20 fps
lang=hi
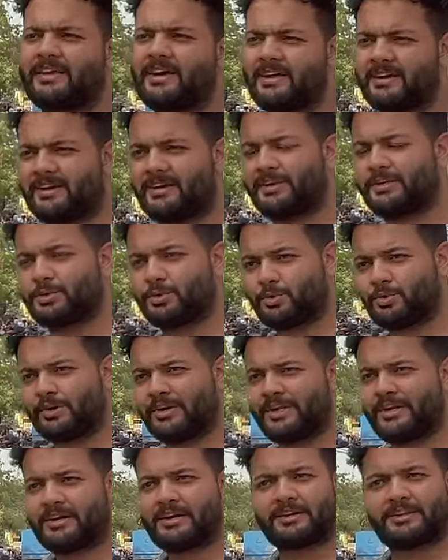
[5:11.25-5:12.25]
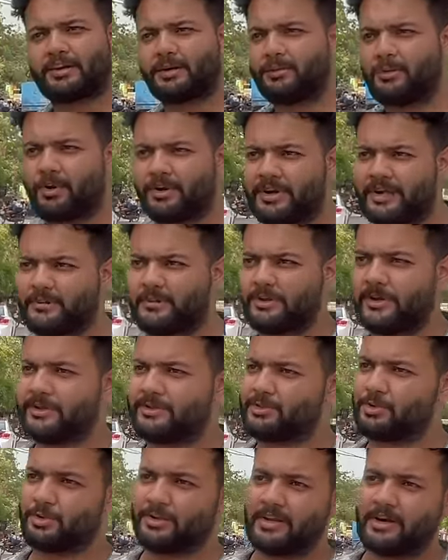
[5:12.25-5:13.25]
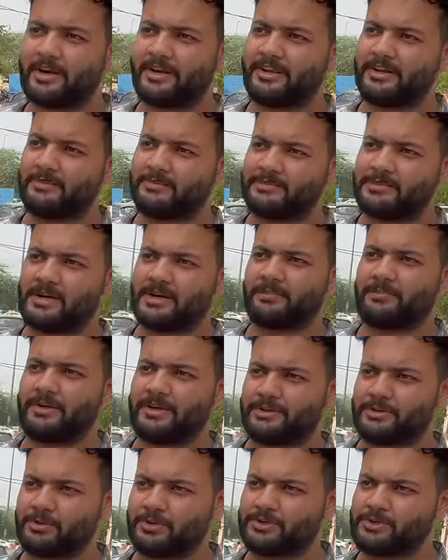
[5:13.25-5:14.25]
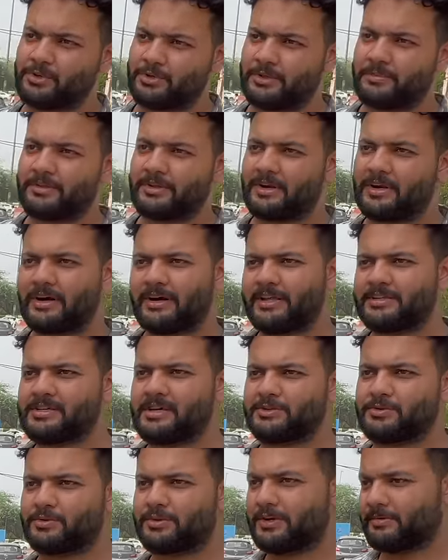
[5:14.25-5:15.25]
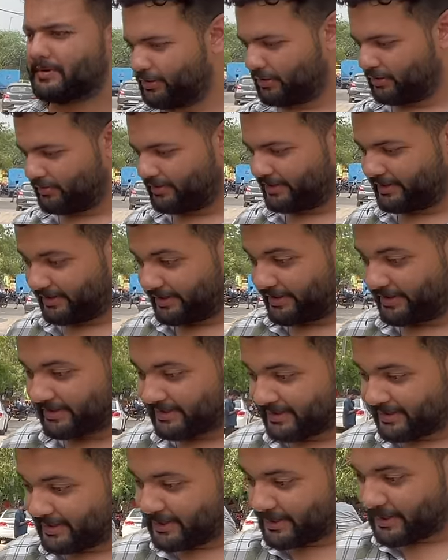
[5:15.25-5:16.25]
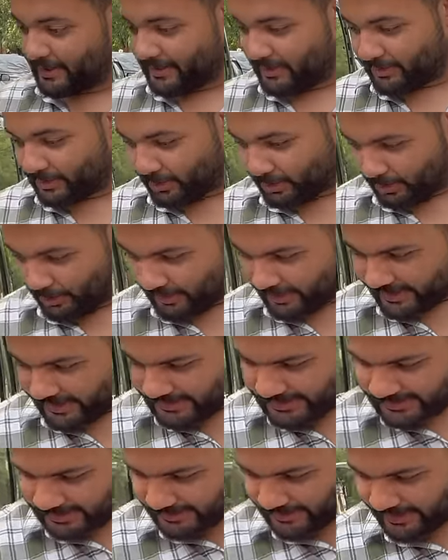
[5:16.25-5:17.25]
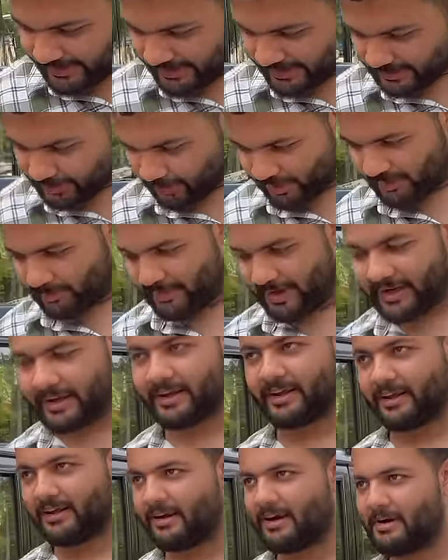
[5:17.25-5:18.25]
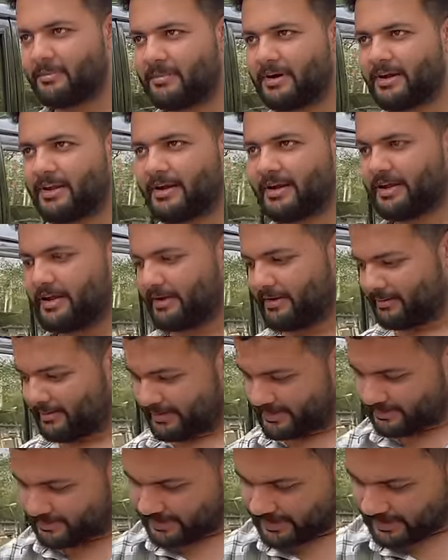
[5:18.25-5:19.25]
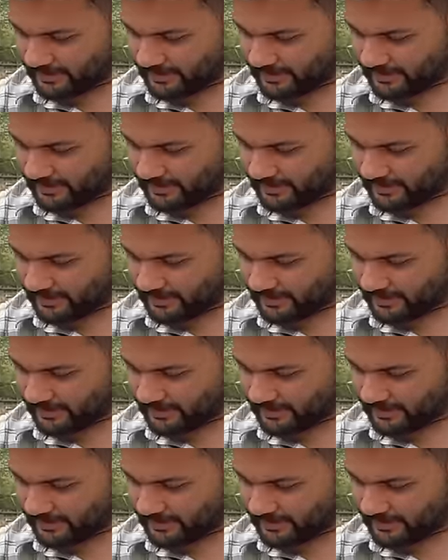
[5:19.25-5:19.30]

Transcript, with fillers: तैयार करनी शुरू करी है करते हुए बहुत टाइम हो गया चौदह गाड़ियाँ हम बेच चुके चौदह पंद्रह गाड़ियाँ जा चुकी हैं हमारे ओवर इंडिया तो इसमें थोड़ा प्रैक्टिकल काम करा गया इसमें अच्छा। ना